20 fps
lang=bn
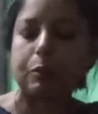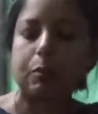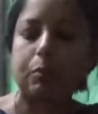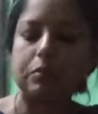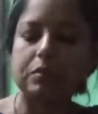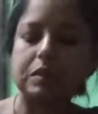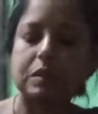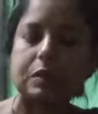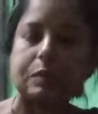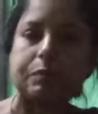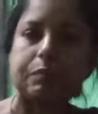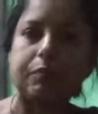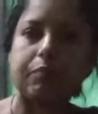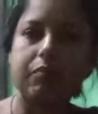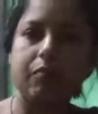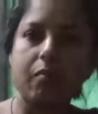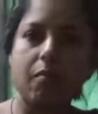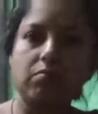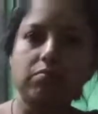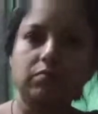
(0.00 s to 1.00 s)
কি
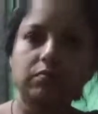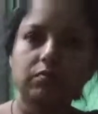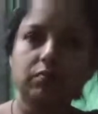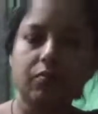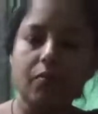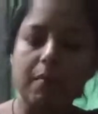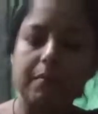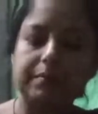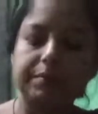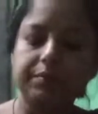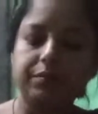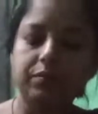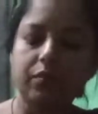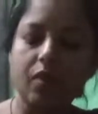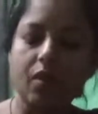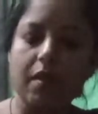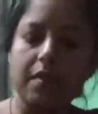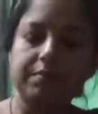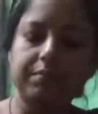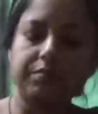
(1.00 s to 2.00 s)
খাই মা কি
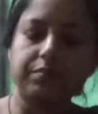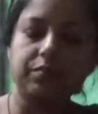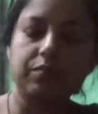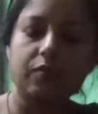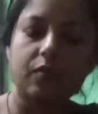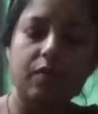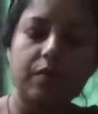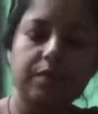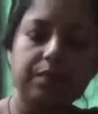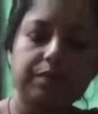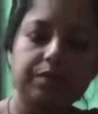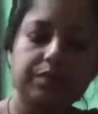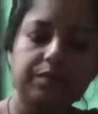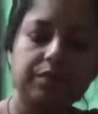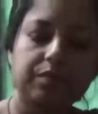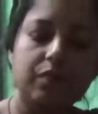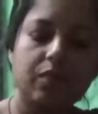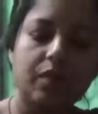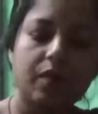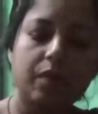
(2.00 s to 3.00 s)
খায় সেটা দেখতে
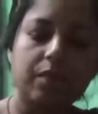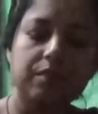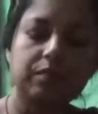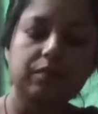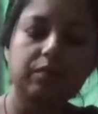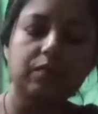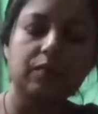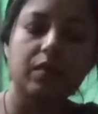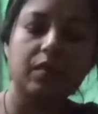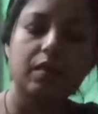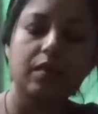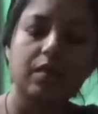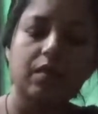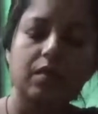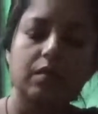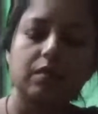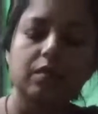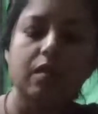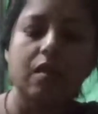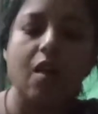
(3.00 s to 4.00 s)
আসবে যাই হোক আর কেউ
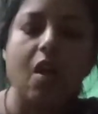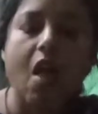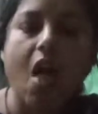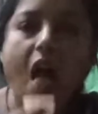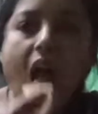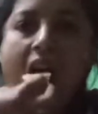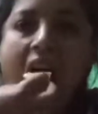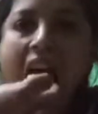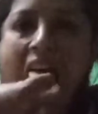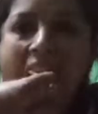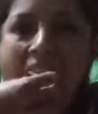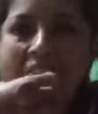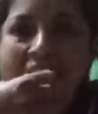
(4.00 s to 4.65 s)
দেখছে না দেখো